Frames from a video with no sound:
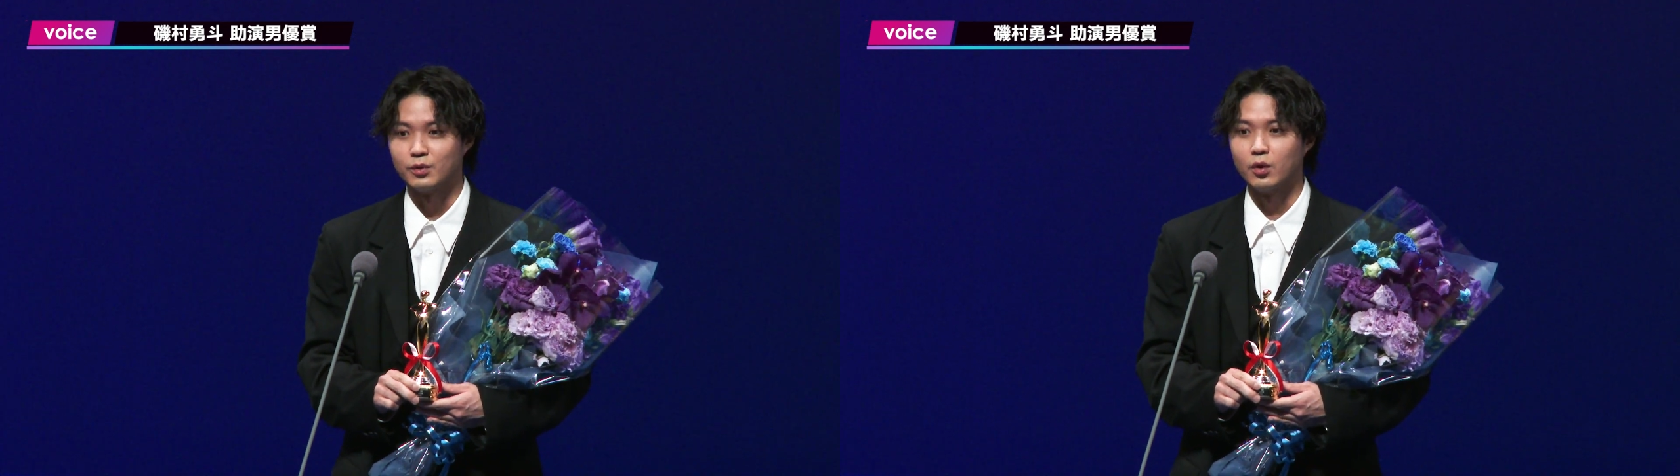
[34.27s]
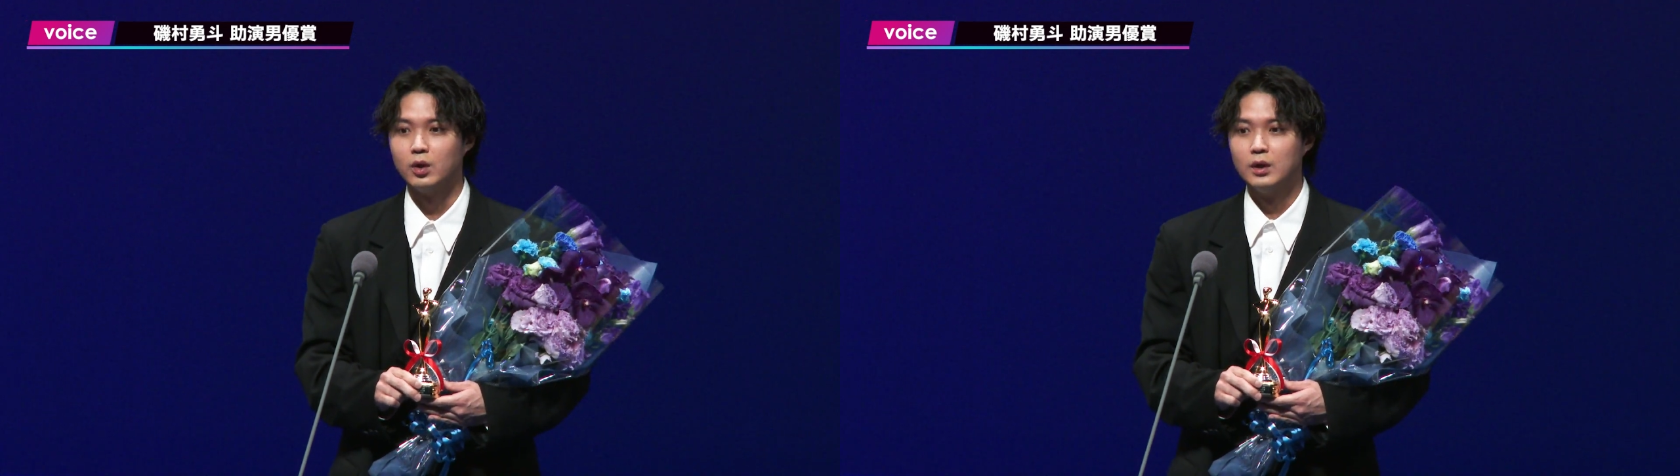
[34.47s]

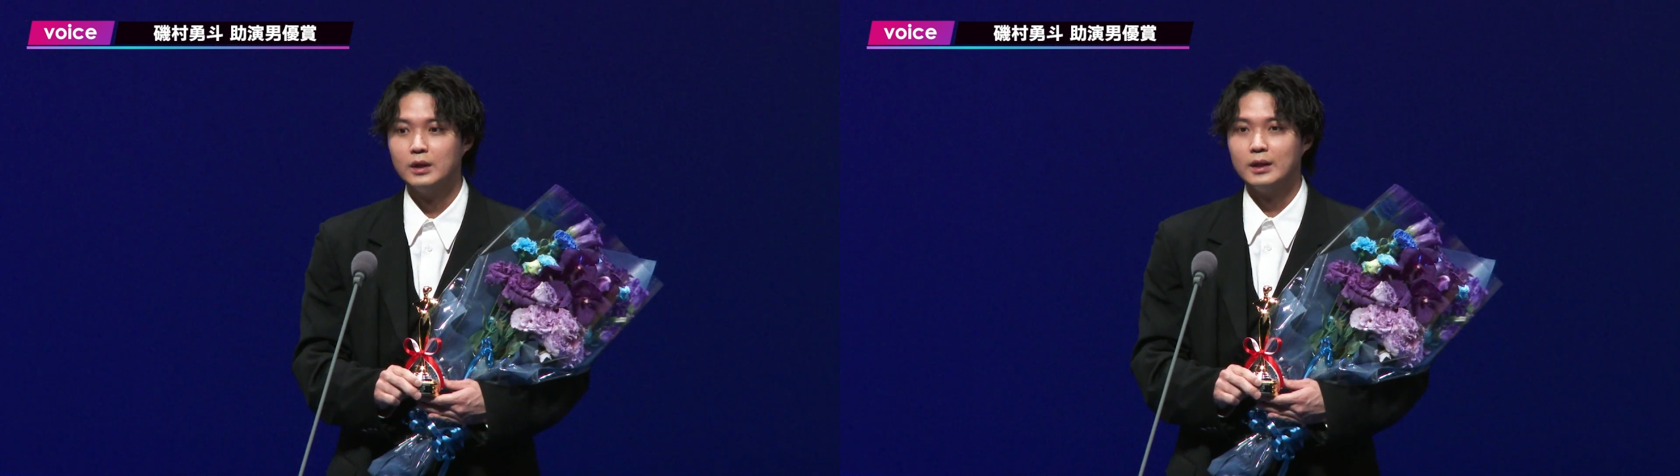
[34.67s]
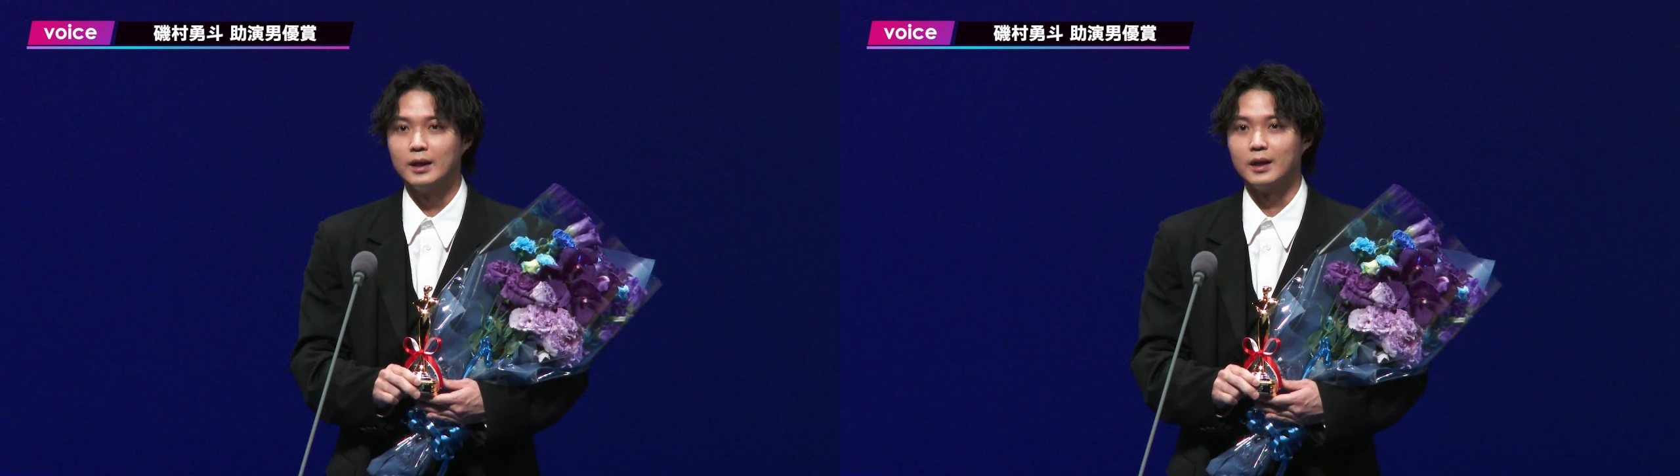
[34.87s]
も、
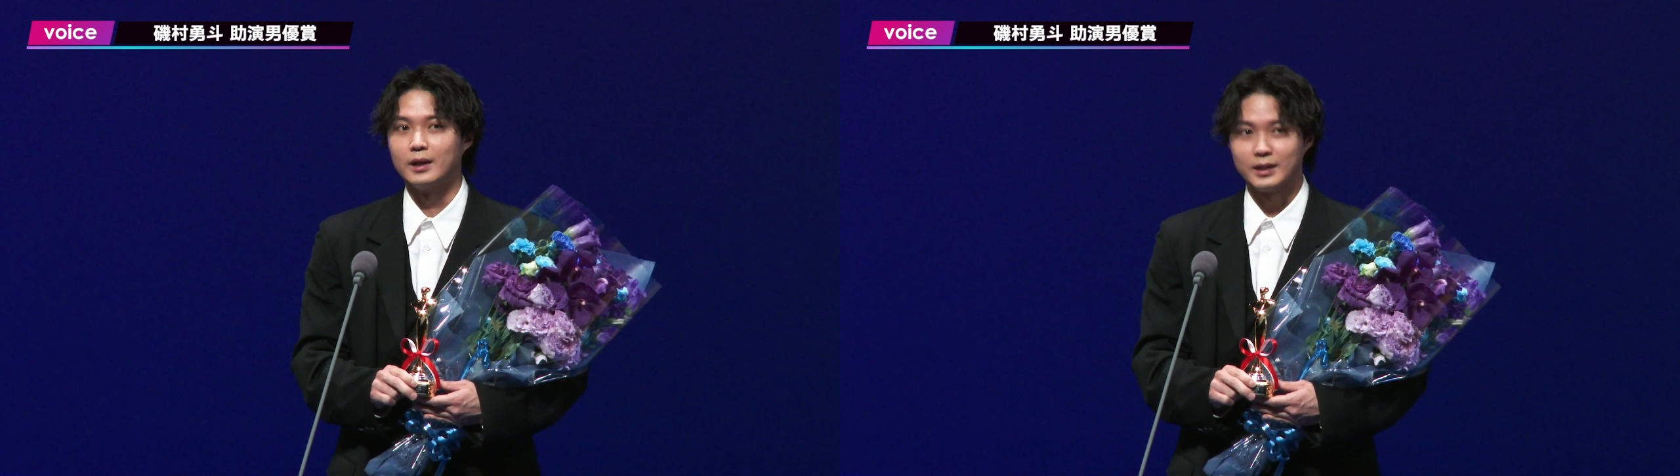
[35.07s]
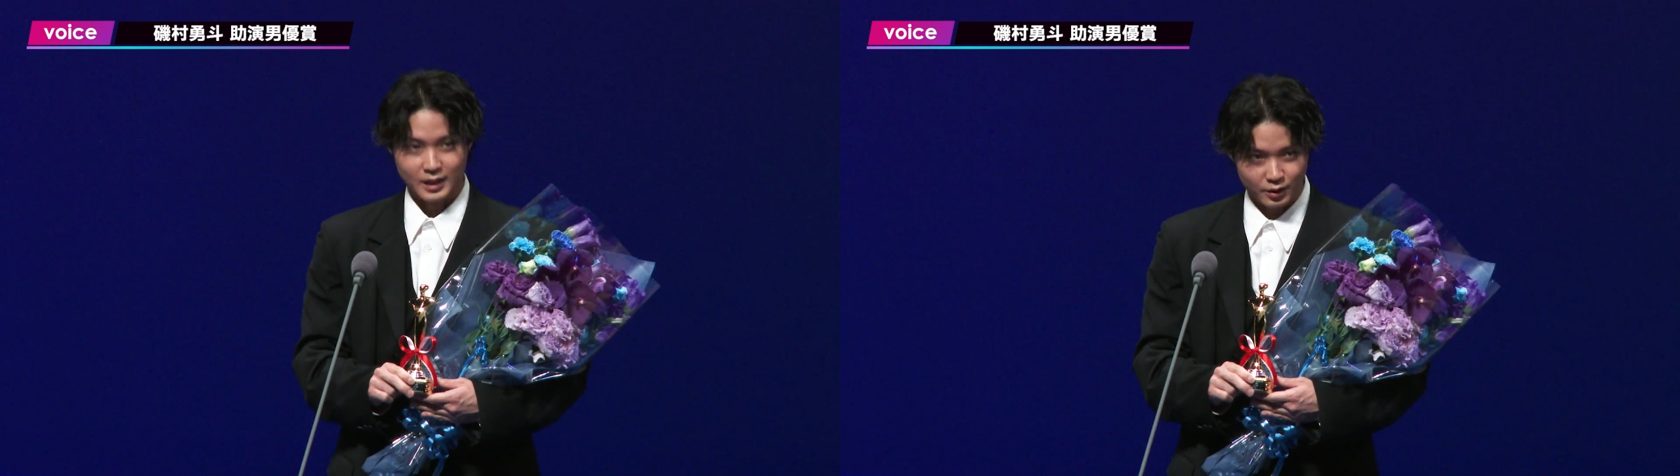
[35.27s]

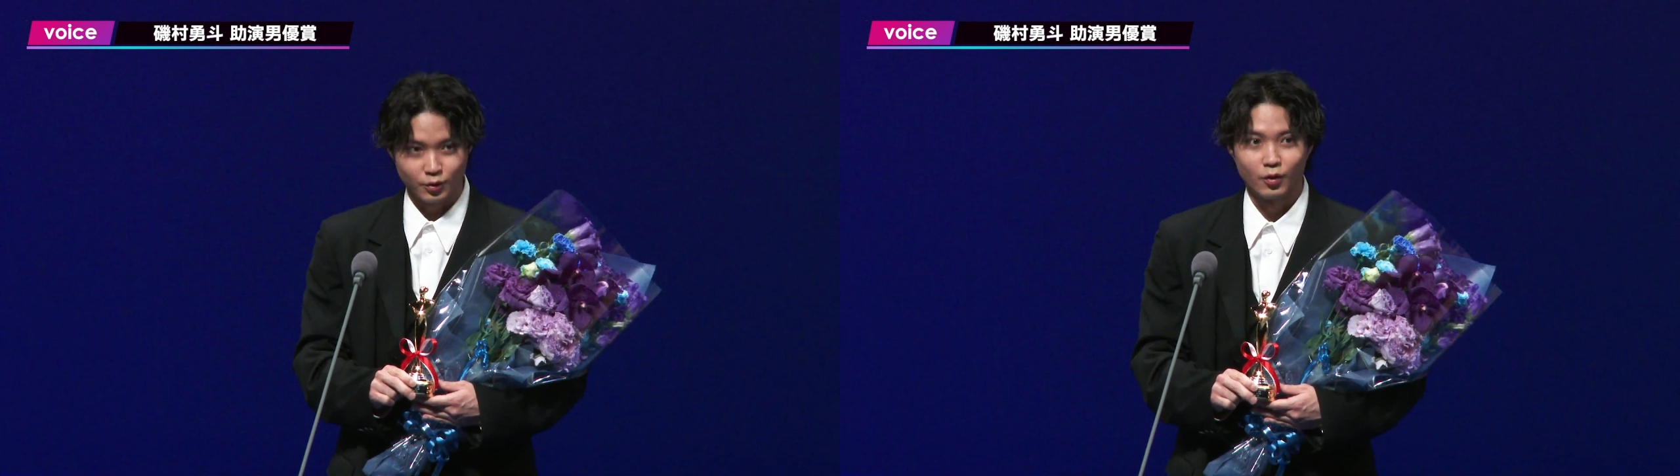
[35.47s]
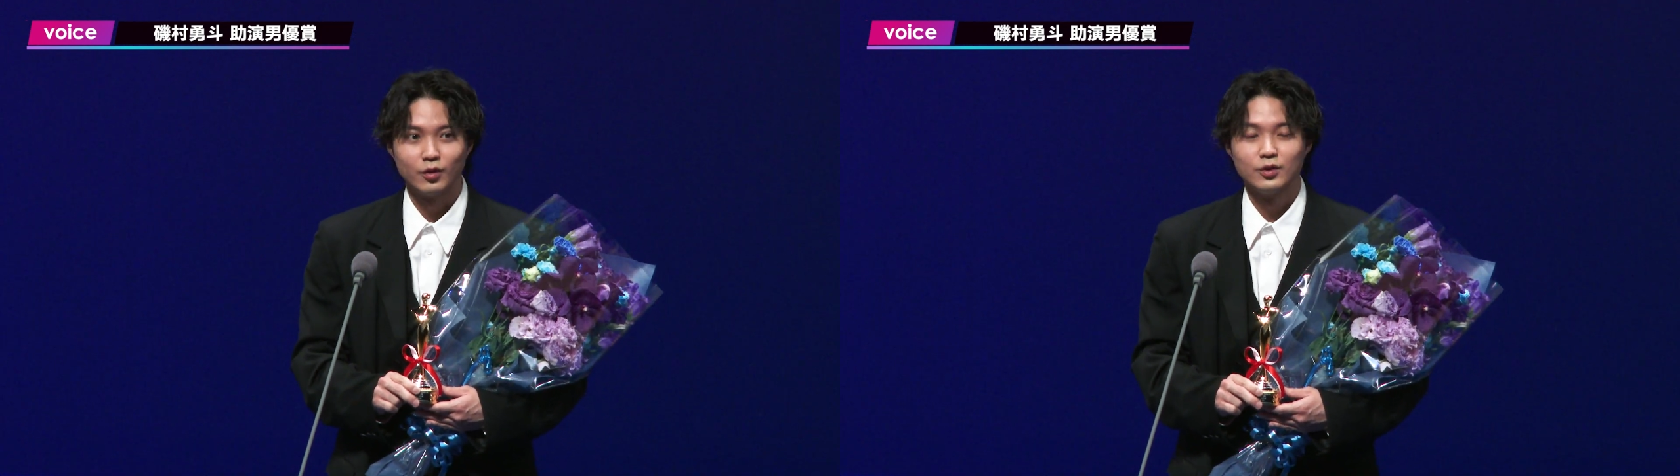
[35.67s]
えいたり
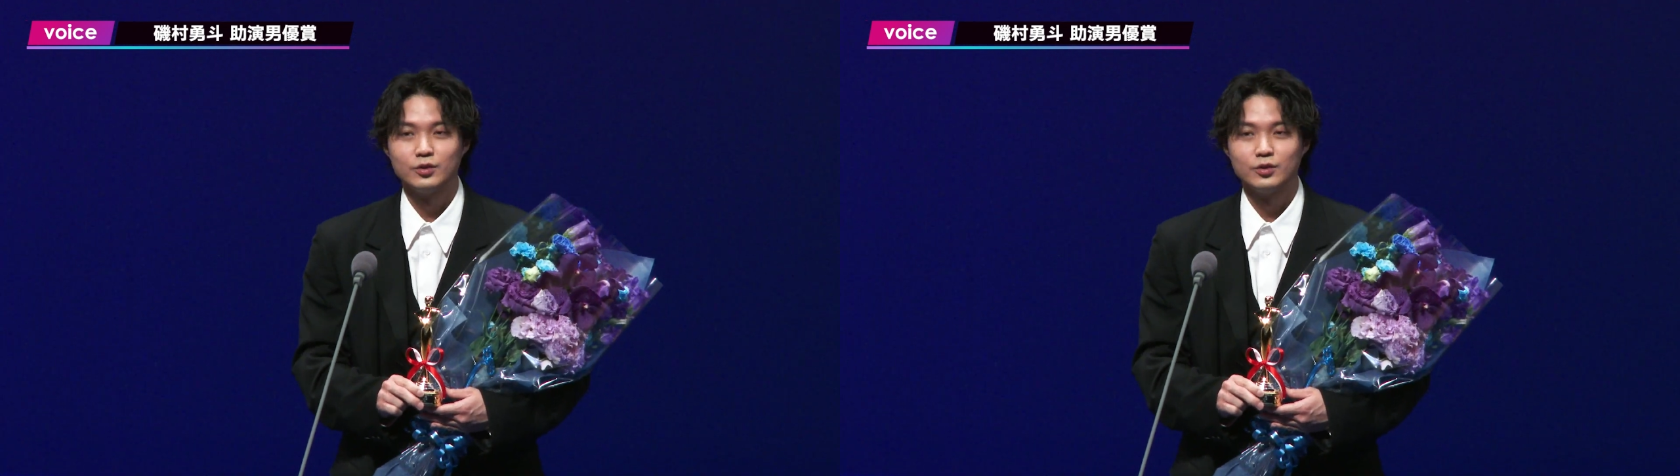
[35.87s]
と